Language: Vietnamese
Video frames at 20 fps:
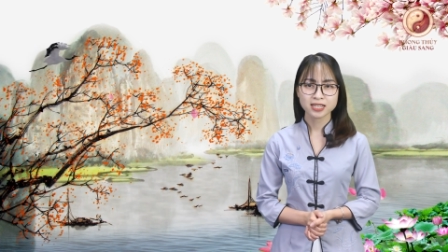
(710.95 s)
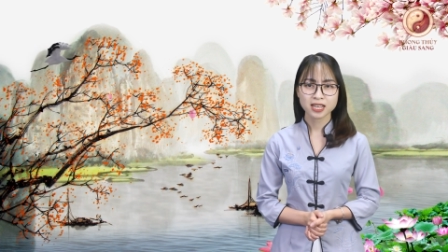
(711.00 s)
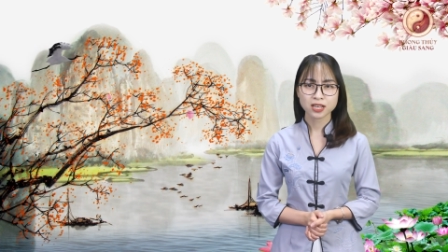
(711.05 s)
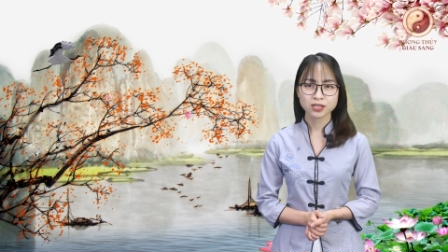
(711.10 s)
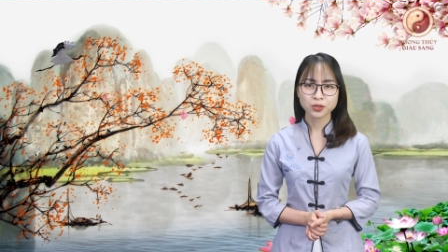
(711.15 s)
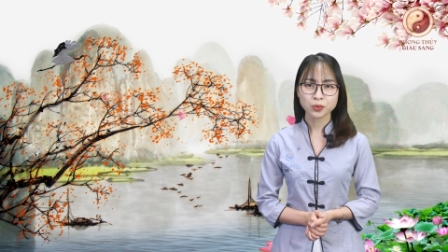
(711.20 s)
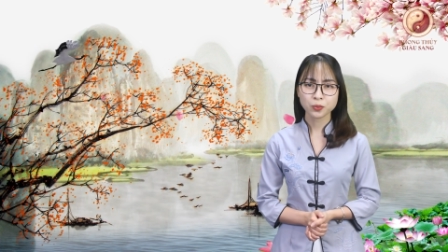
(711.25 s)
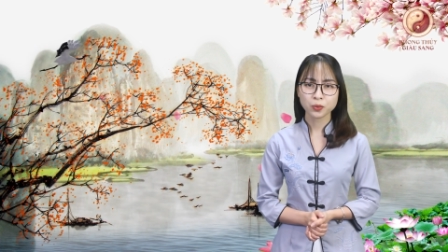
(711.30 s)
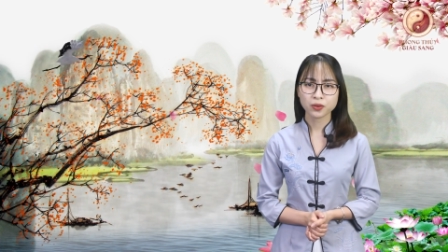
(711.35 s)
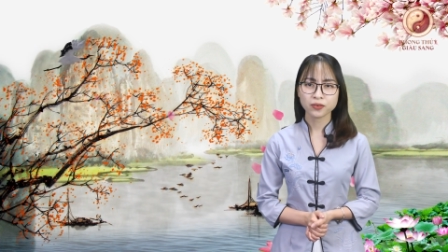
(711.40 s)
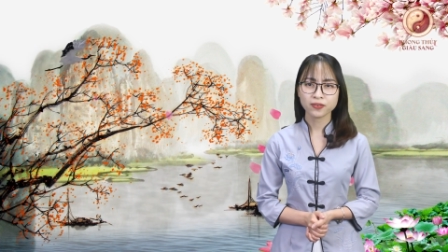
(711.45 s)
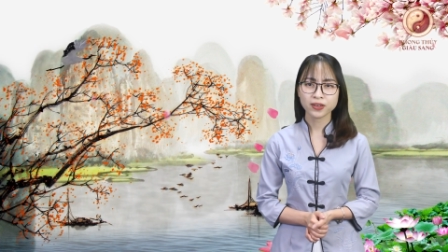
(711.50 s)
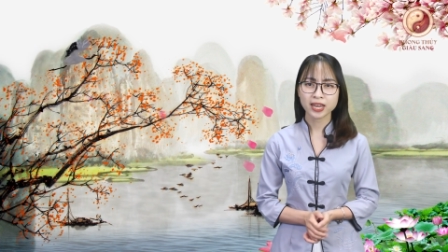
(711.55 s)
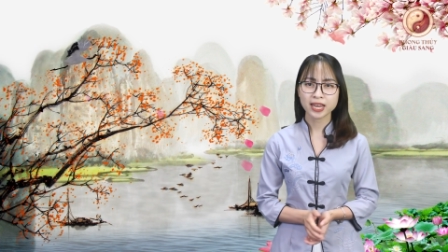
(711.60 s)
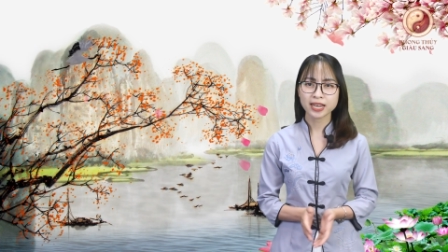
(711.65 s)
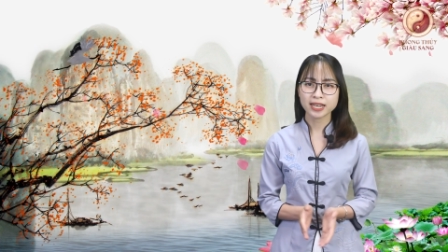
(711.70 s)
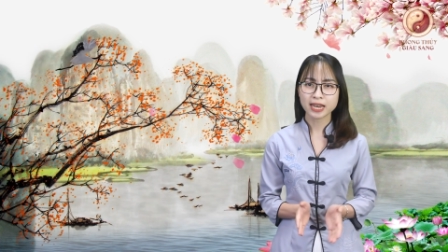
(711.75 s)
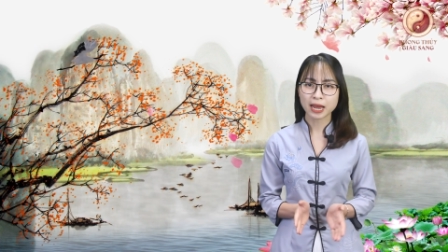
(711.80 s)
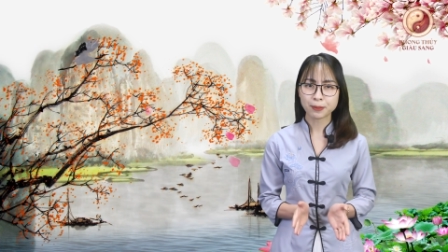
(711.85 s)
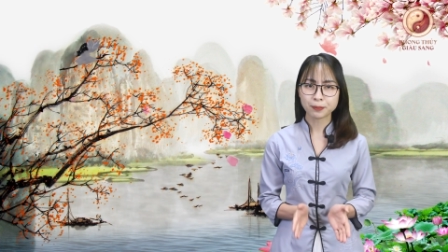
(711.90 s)
sẽ giúp quý
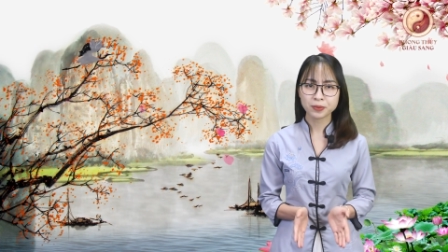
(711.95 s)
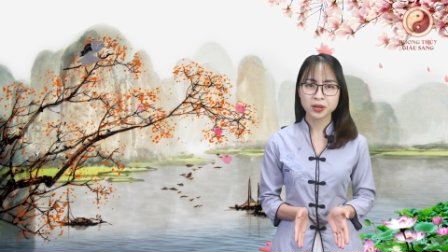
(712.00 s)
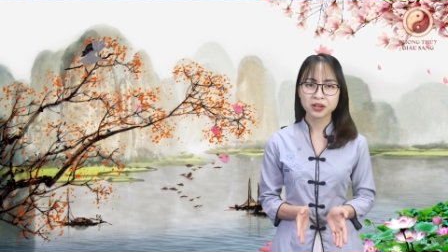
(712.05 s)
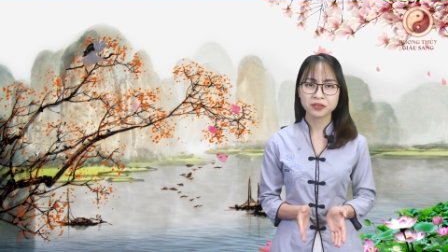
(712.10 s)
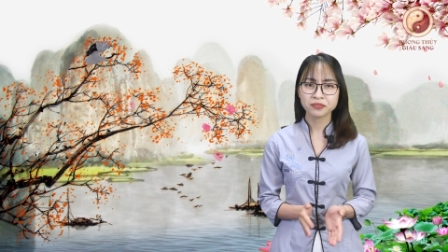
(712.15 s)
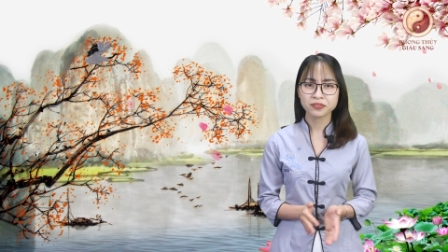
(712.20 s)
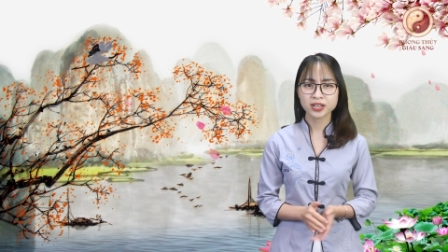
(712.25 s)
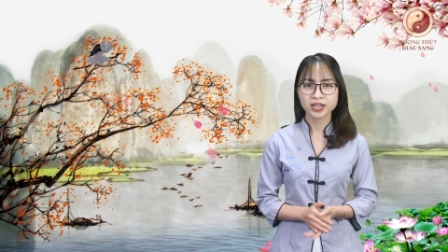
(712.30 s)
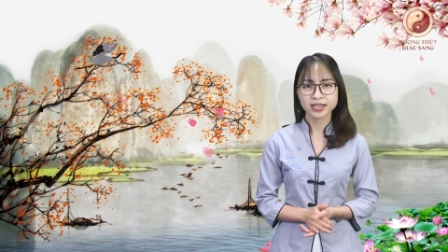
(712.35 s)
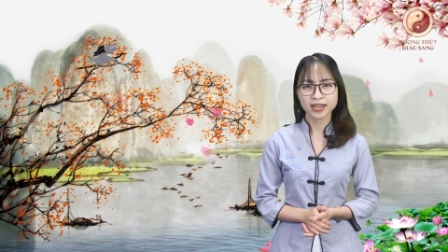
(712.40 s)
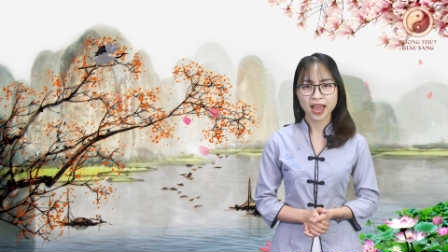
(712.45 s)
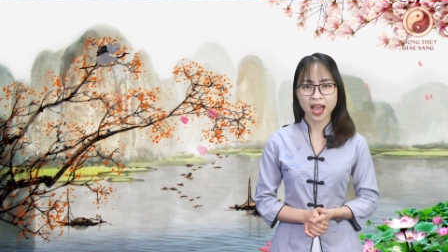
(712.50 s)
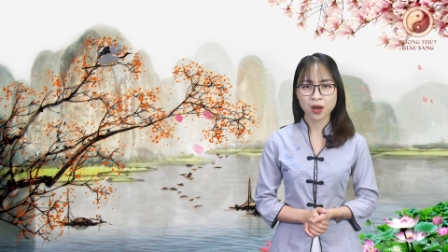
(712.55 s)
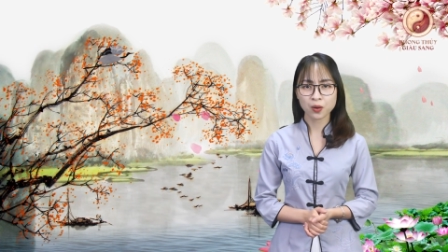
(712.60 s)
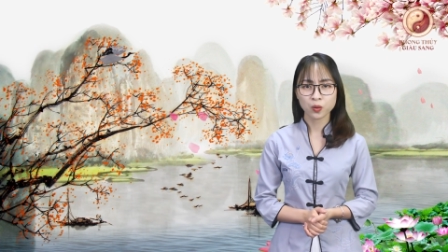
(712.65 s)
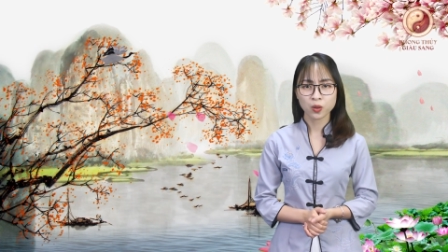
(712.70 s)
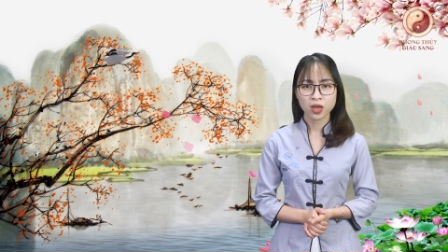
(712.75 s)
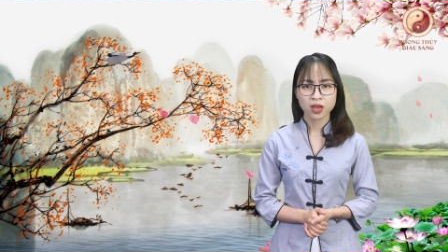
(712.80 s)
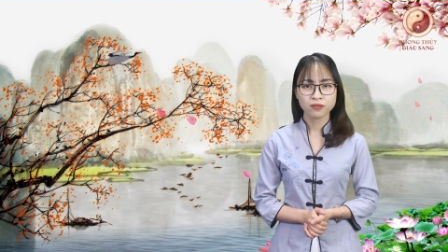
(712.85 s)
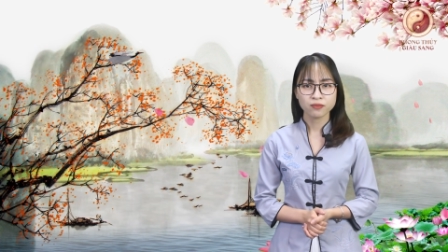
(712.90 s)
vị nắm được phần
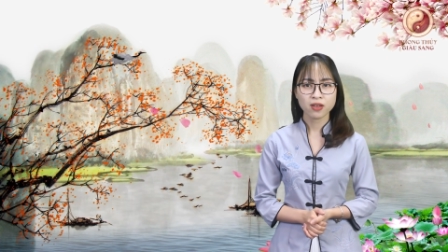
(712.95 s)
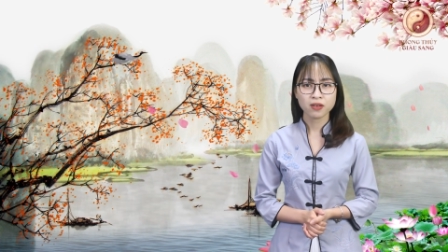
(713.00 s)
nào